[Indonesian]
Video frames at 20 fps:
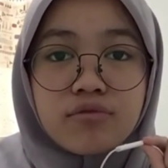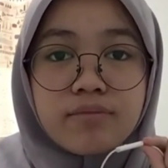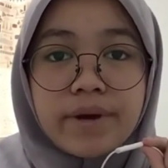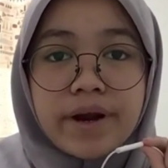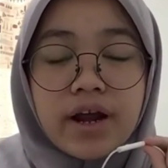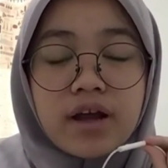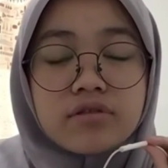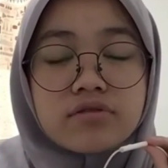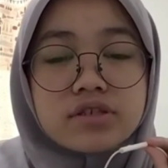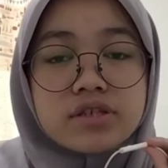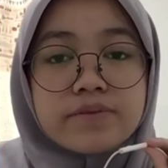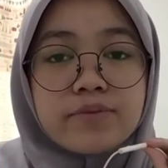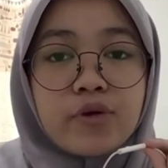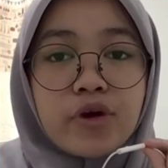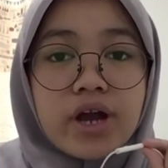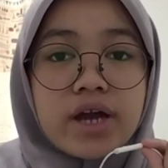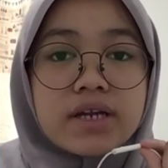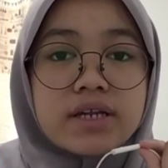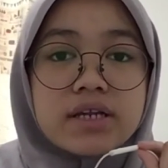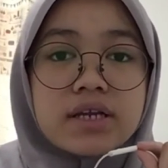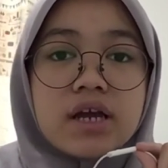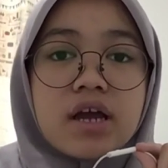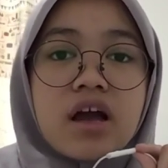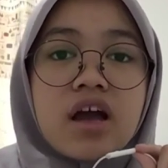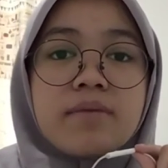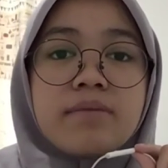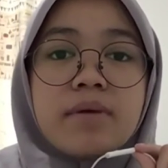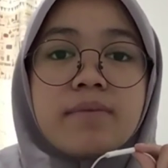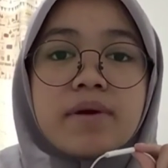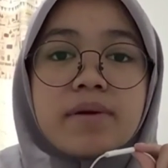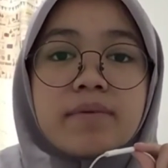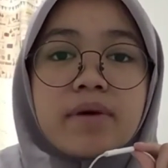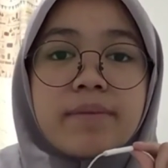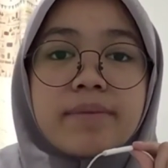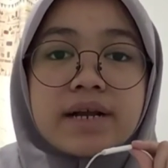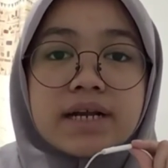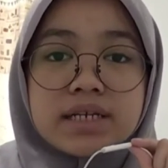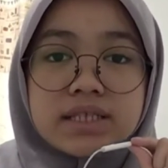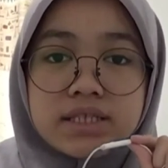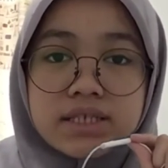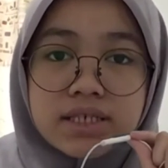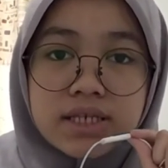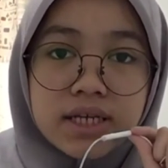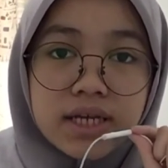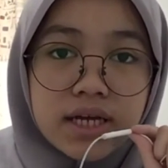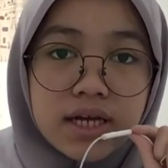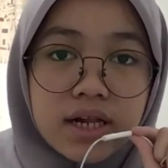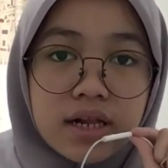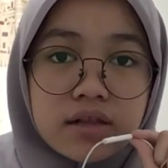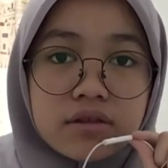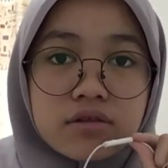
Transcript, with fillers: mereka tuh sibuknya di pabrik-pabrik kecil